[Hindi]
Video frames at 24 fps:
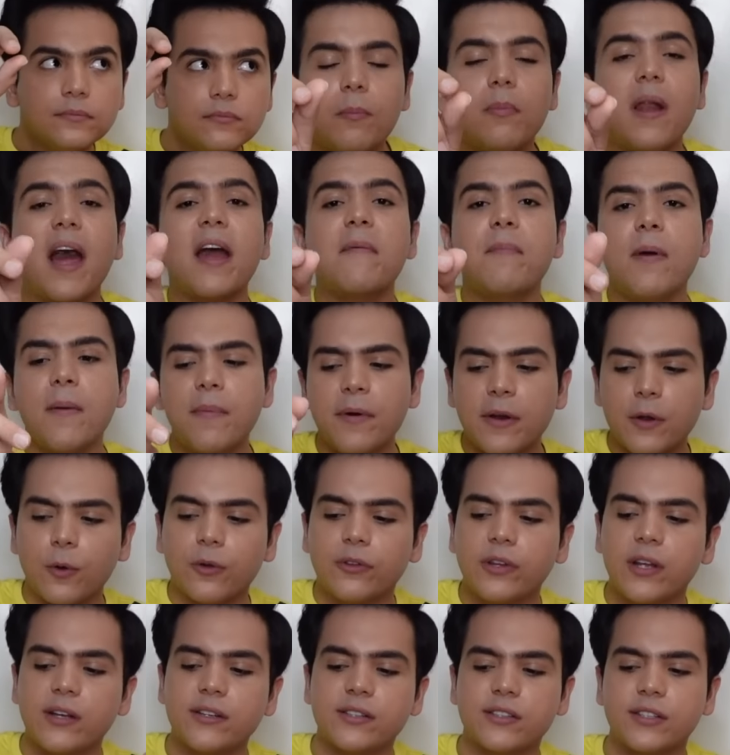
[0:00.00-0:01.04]
ब्लैक um, पेपर
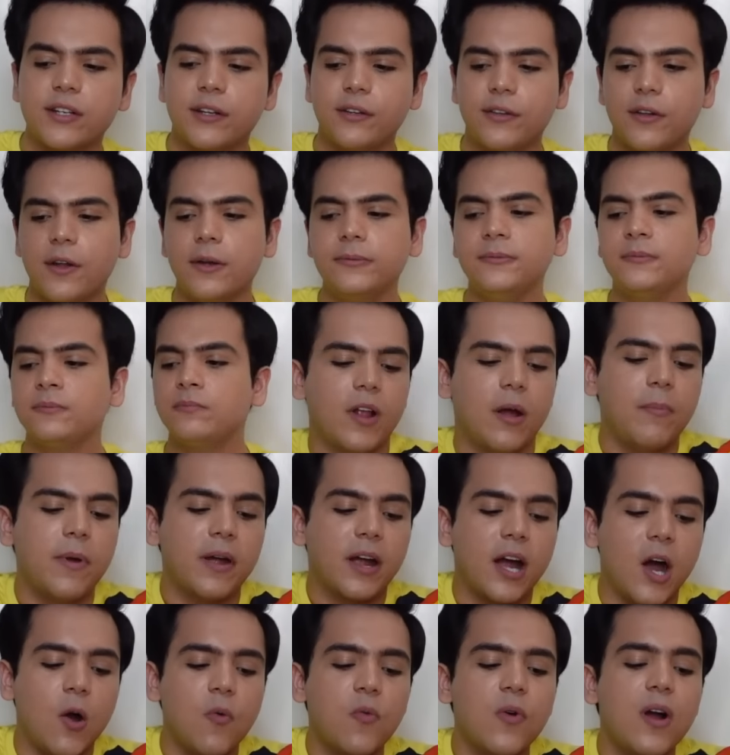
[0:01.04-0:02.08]
होता है उसके अंदर अब
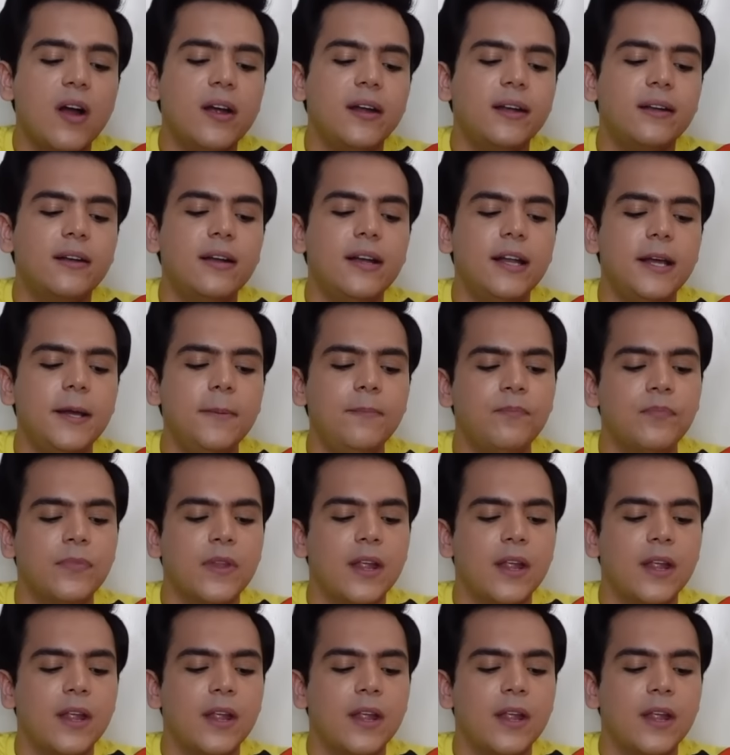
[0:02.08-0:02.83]
मैं खाऊंगा इडली